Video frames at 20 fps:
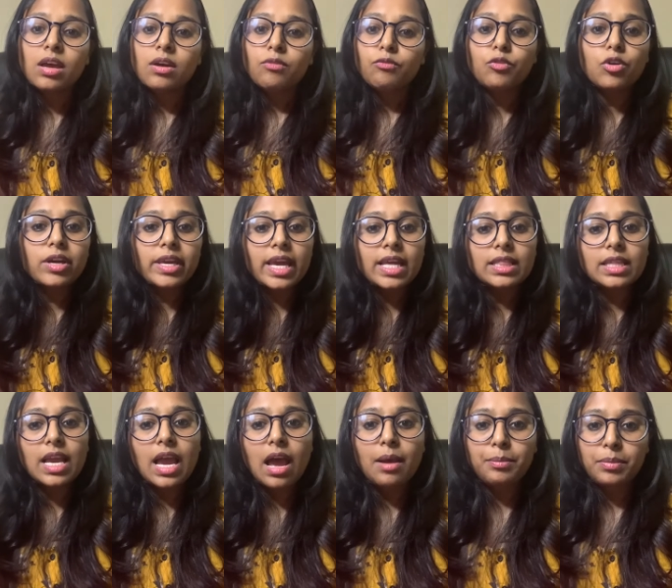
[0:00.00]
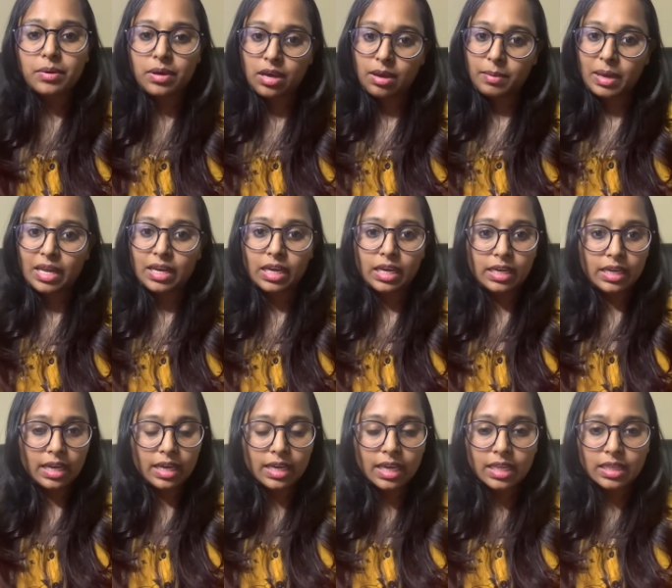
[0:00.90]
वो कहती है आप हमारे
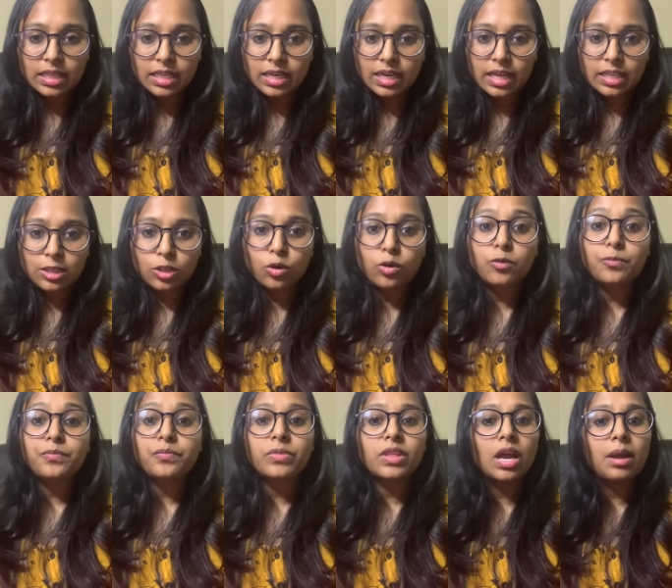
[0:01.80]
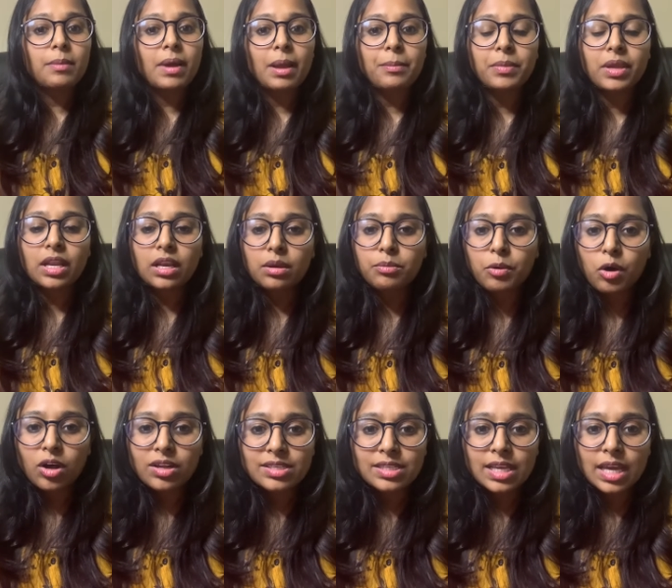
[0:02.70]
इंडिया के अंदर रहते हो हम आपके लिए
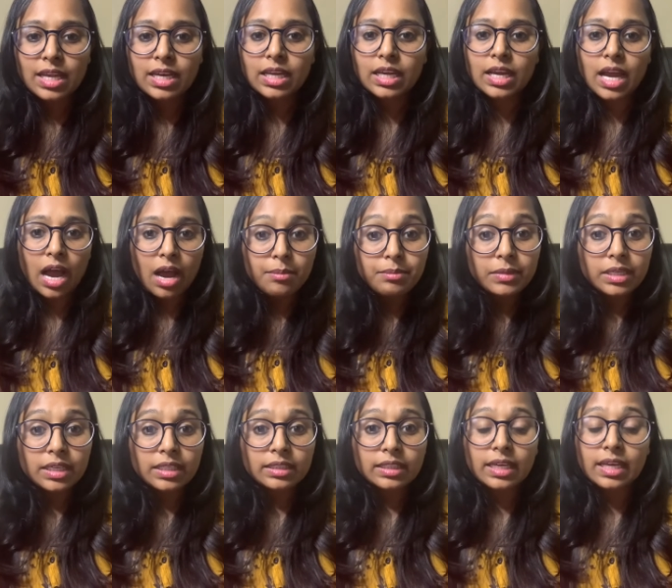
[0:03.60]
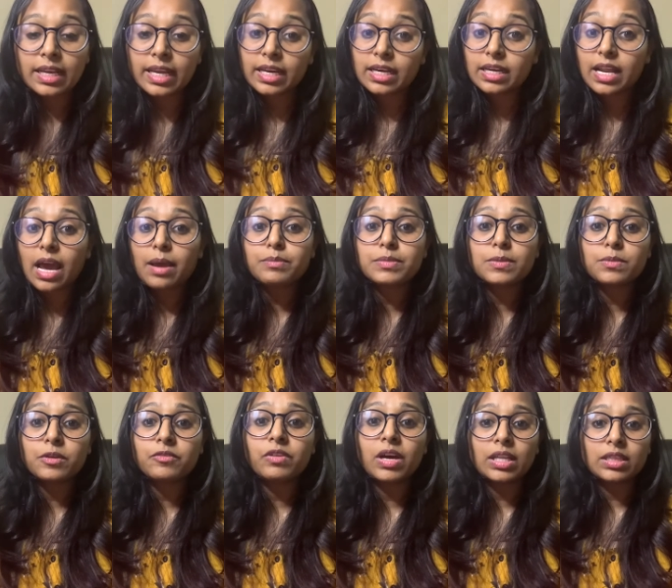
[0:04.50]
बहुत सारे काम करते हैं लाइक डैम्स
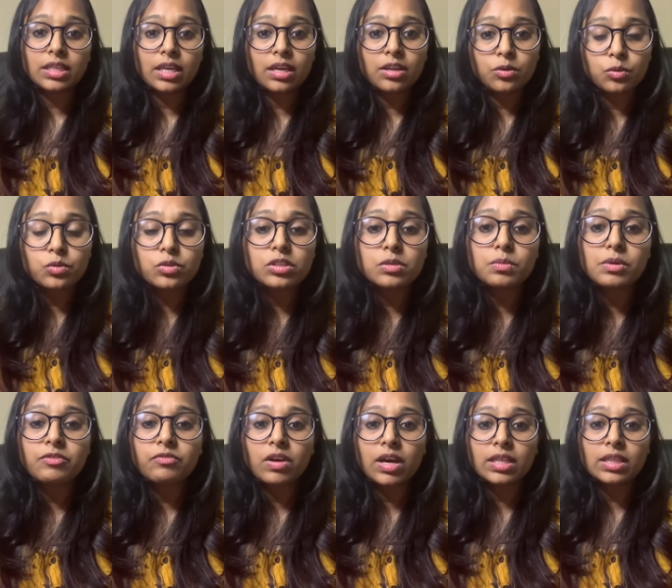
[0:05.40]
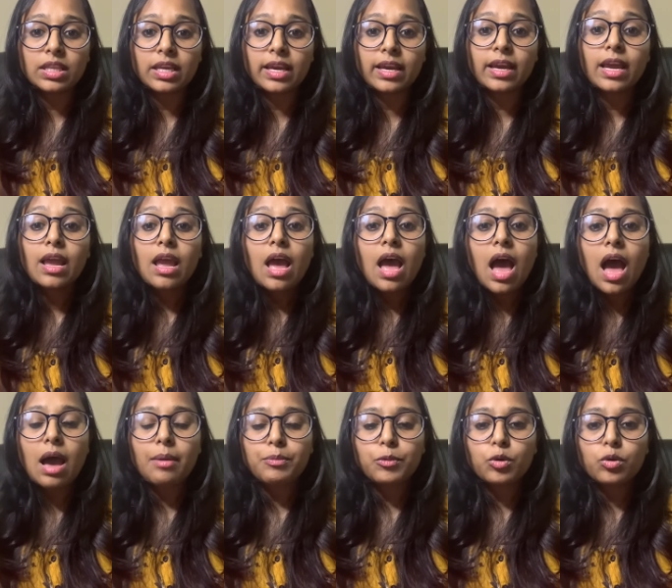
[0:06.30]
बनवाते हैं रोड्स बनवाते हैं
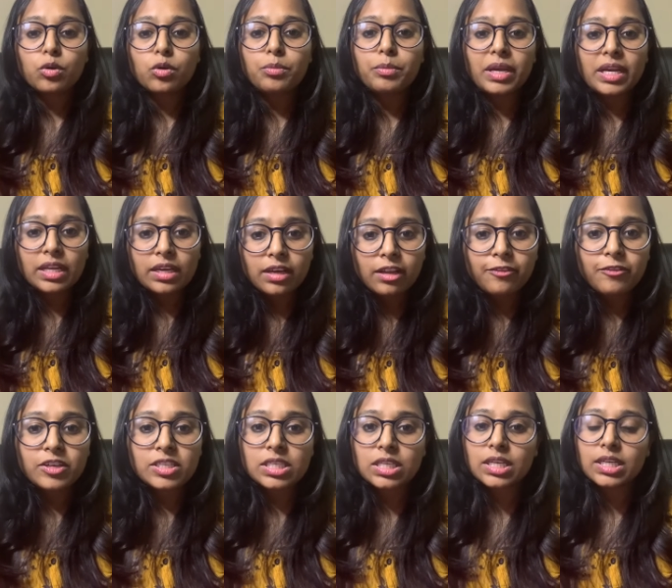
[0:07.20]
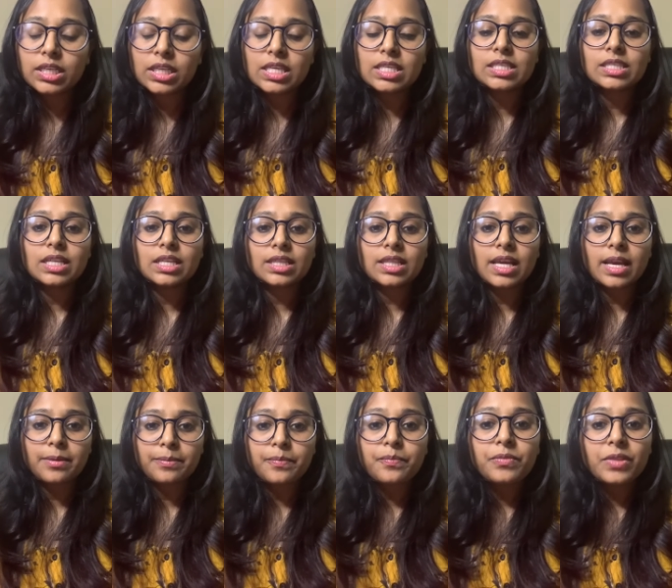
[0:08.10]
आपको मेडिकल फैसिलिटीज देते
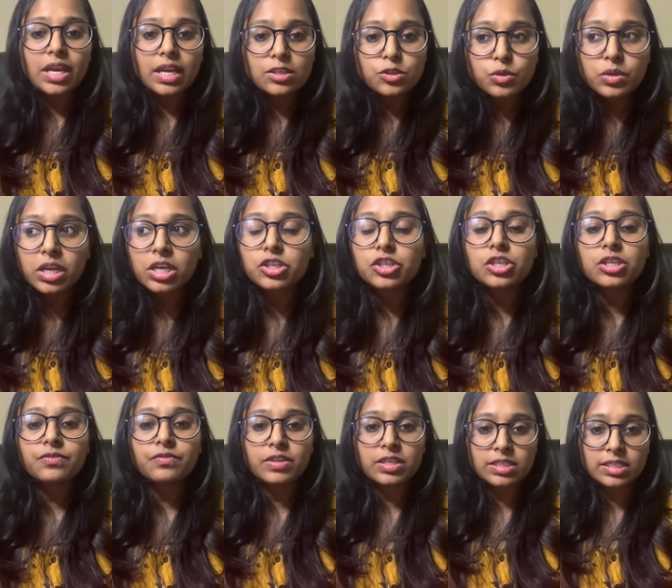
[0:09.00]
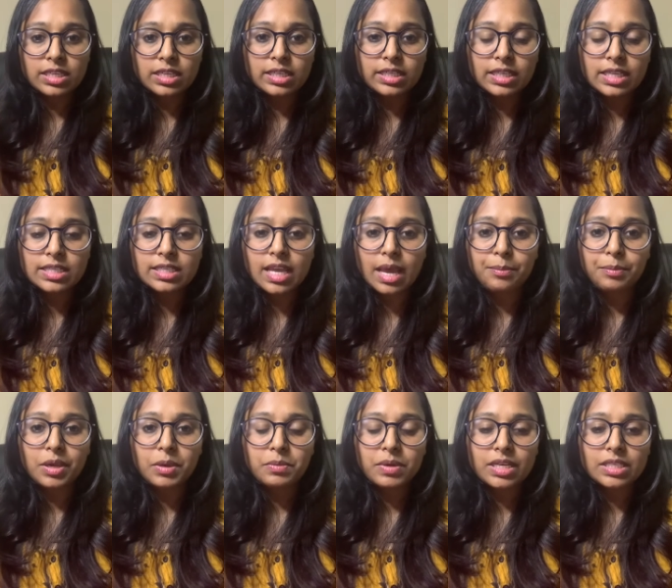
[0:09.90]
हैं एजुकेशन फैसिलिटीज
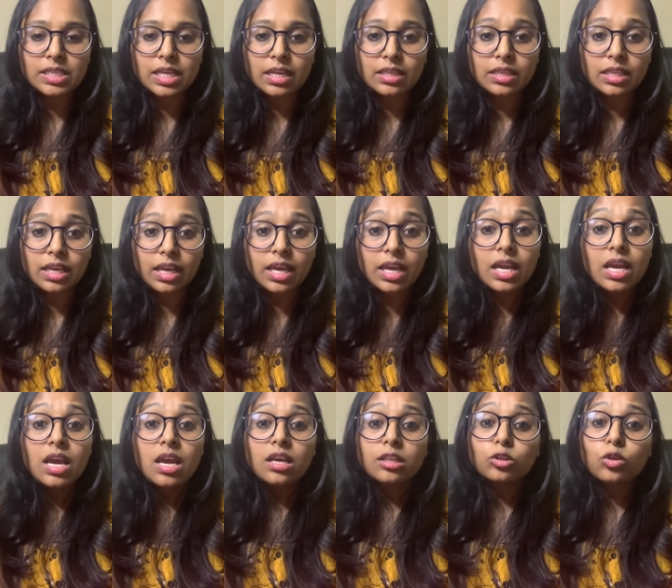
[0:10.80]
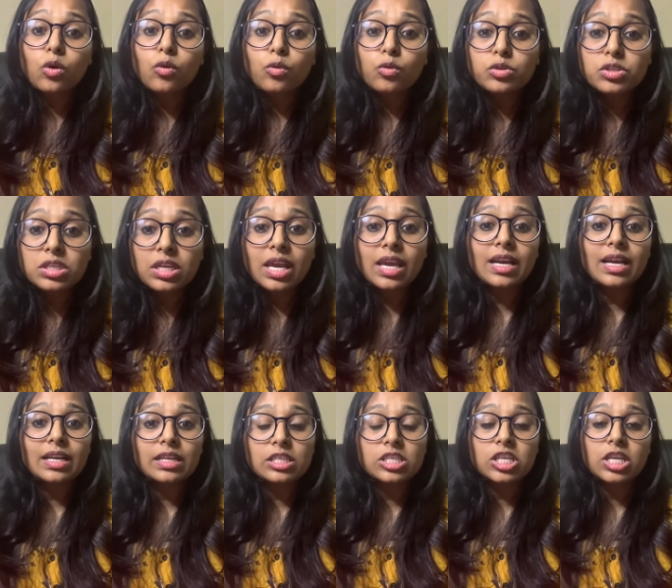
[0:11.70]
आपके पास आती हैं तो उसके
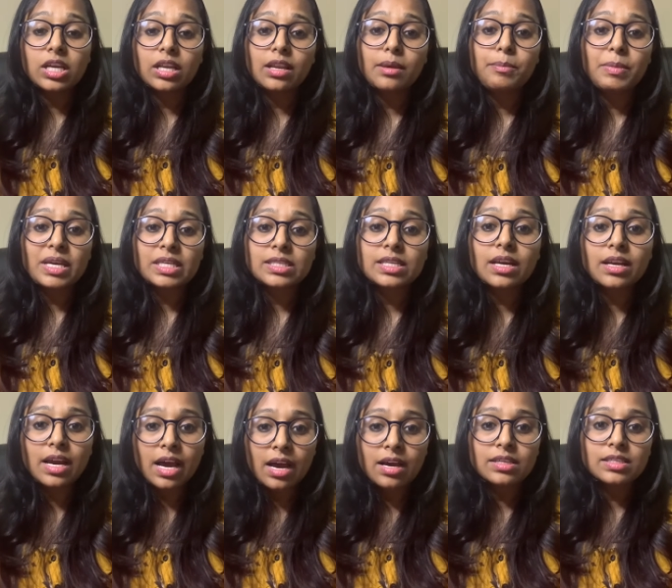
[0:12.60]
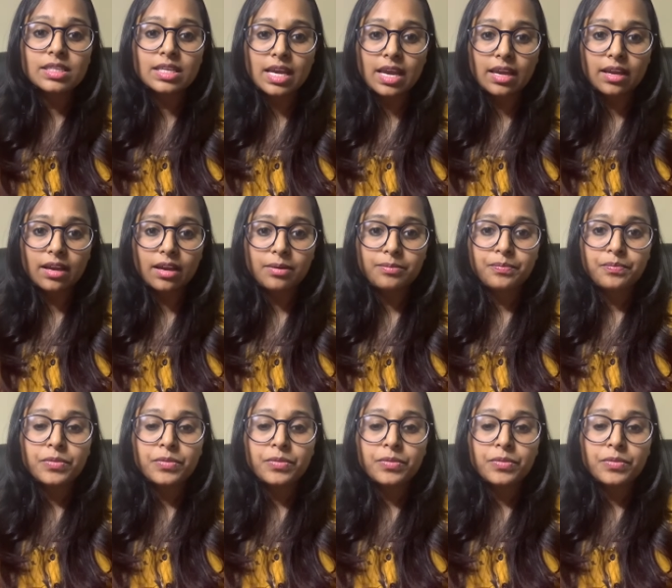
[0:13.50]
खर्चे के लिए पैसा कहाँ से आएगा